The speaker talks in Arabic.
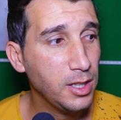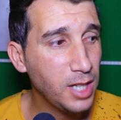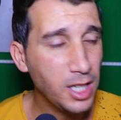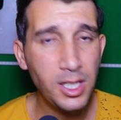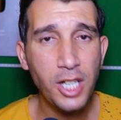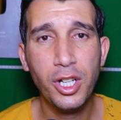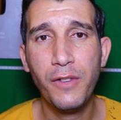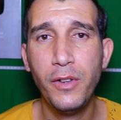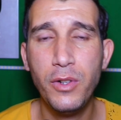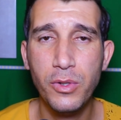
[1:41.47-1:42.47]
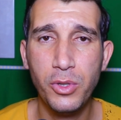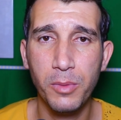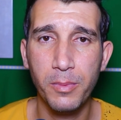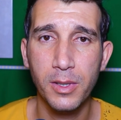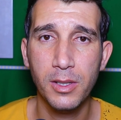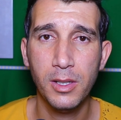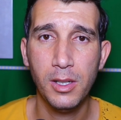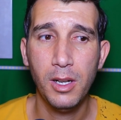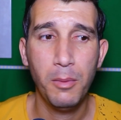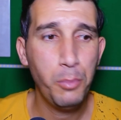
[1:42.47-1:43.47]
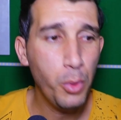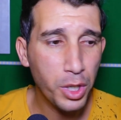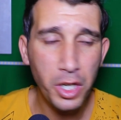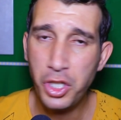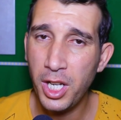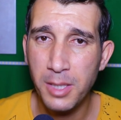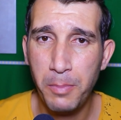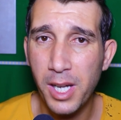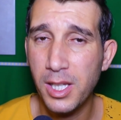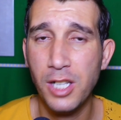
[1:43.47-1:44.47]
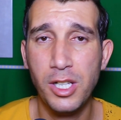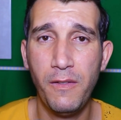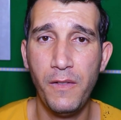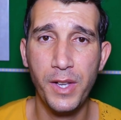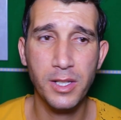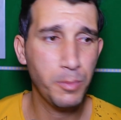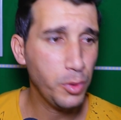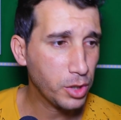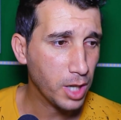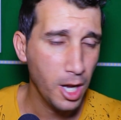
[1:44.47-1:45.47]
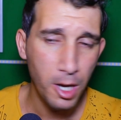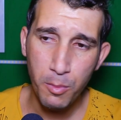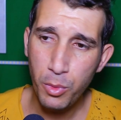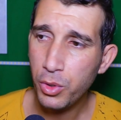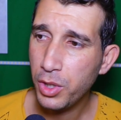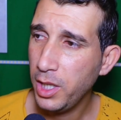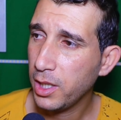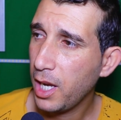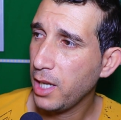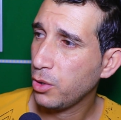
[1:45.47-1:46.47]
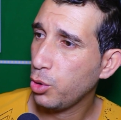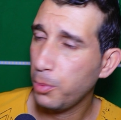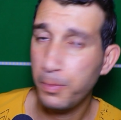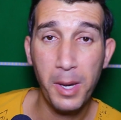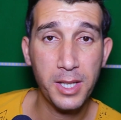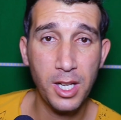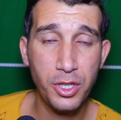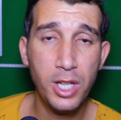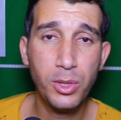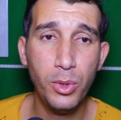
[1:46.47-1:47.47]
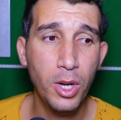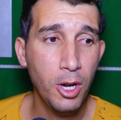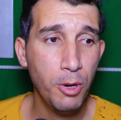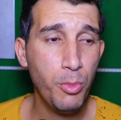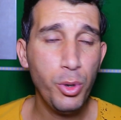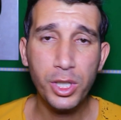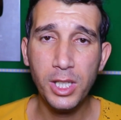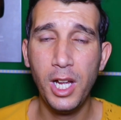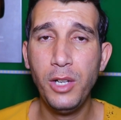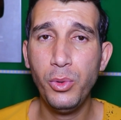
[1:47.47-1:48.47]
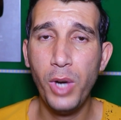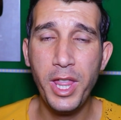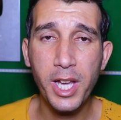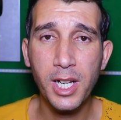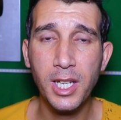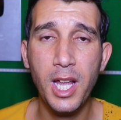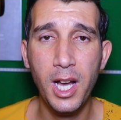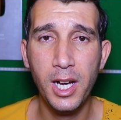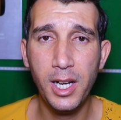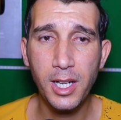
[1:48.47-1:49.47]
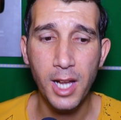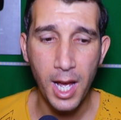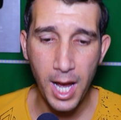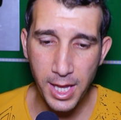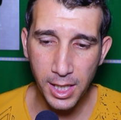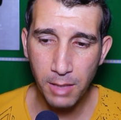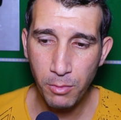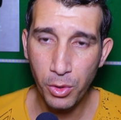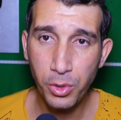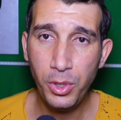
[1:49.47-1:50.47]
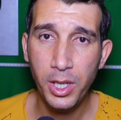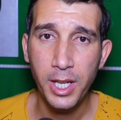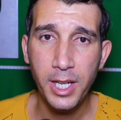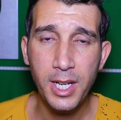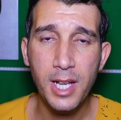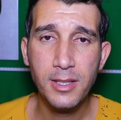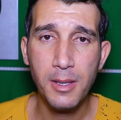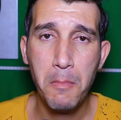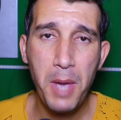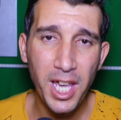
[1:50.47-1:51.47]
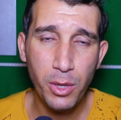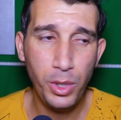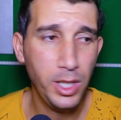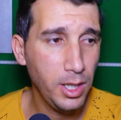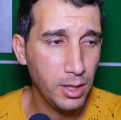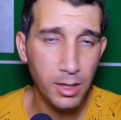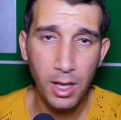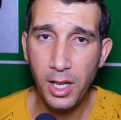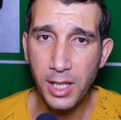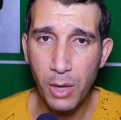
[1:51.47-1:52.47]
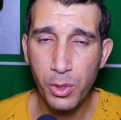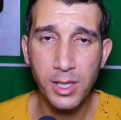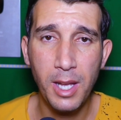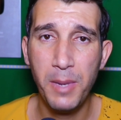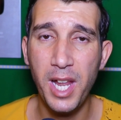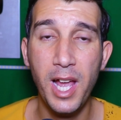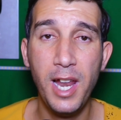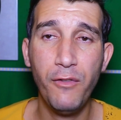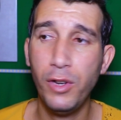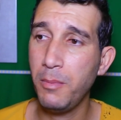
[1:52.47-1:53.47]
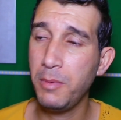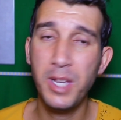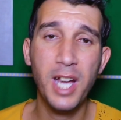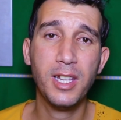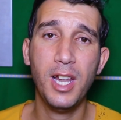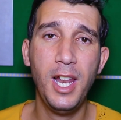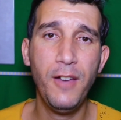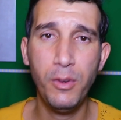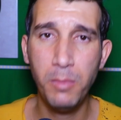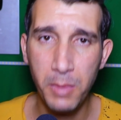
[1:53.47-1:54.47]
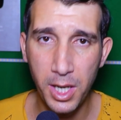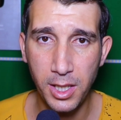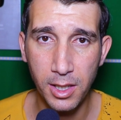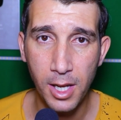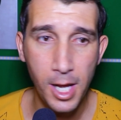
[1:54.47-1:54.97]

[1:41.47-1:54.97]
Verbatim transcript: ينتشر في اليوتيوب ممكن شخص بارطاجاه في الفيسبوك ممكن كاين جروب بارطاجاته ممكن انه هذاك النهار هذاك الموضوع الناس بحثوا عليه لقاوك انت بالالاف ولا بالمئات الالاف ولا بالملايين